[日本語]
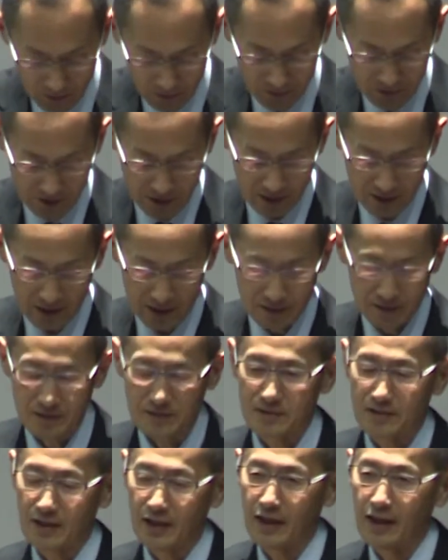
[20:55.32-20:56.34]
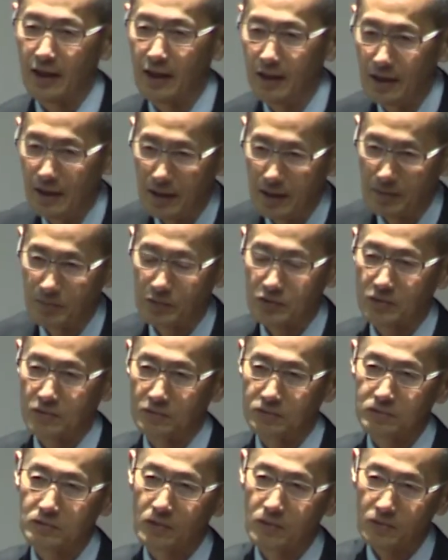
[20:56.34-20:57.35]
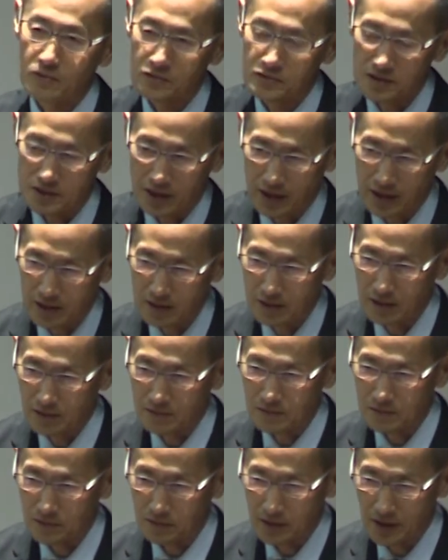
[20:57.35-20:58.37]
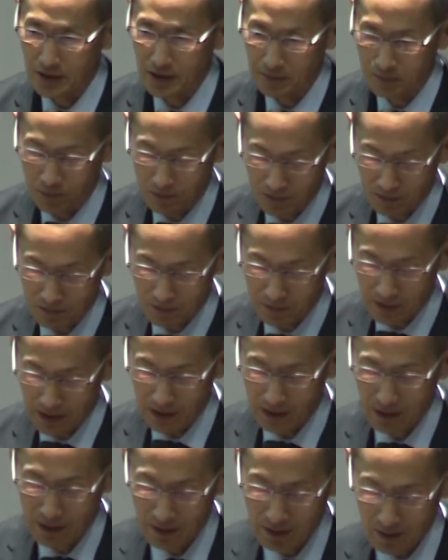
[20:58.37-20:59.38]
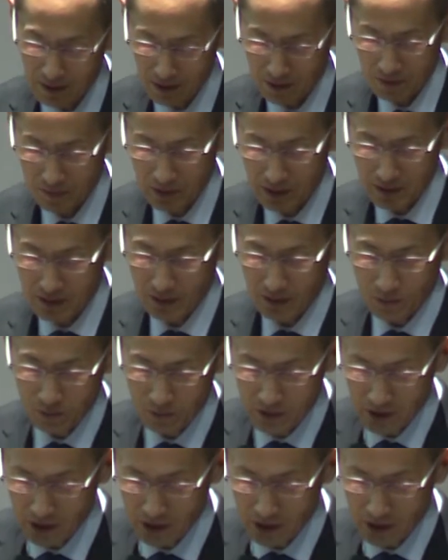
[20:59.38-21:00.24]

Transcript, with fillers: 当していたんですがちょっと袋小路に入っているのでもうここはあのバッター交